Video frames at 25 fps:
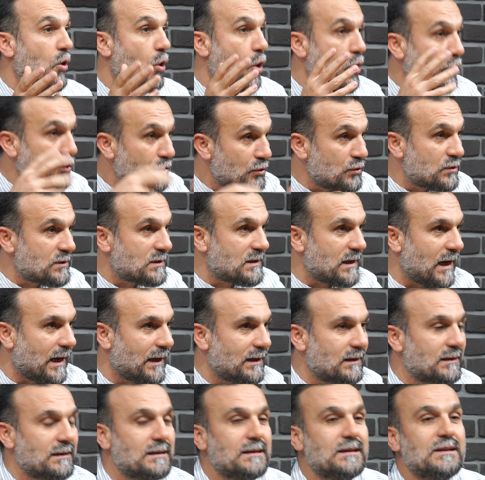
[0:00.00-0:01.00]
O
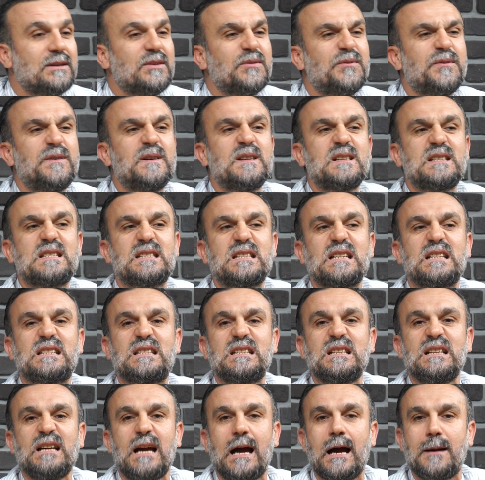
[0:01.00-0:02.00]
yüzden
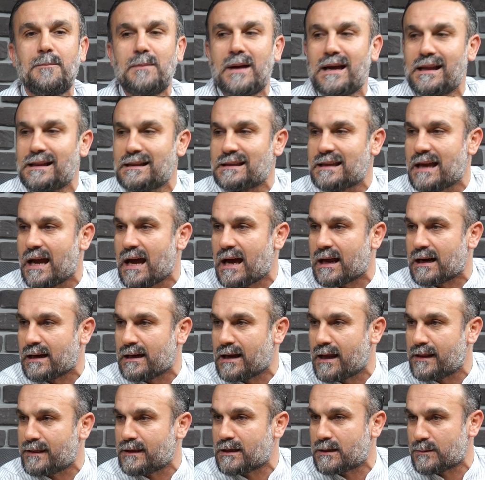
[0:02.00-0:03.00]
fırsatı hemen
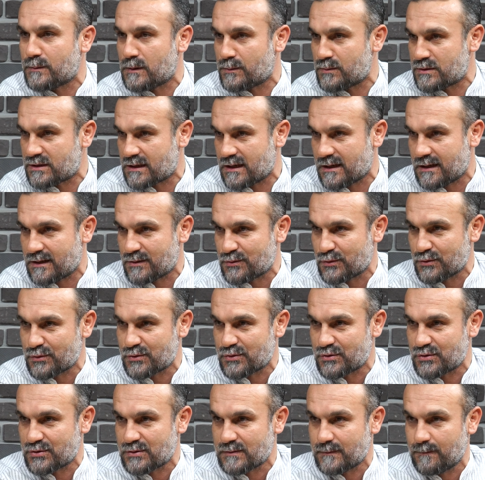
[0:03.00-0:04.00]
değerlendirmemiz
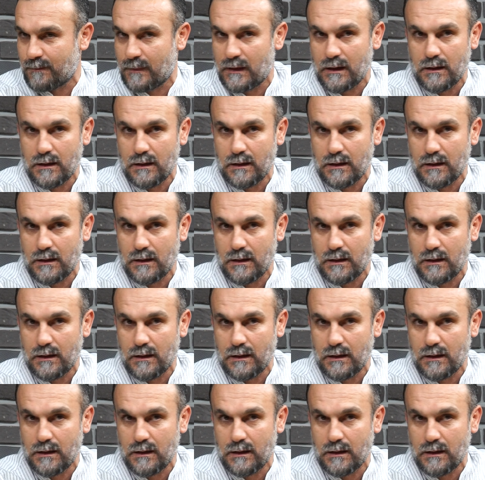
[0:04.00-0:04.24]
gerekiyor.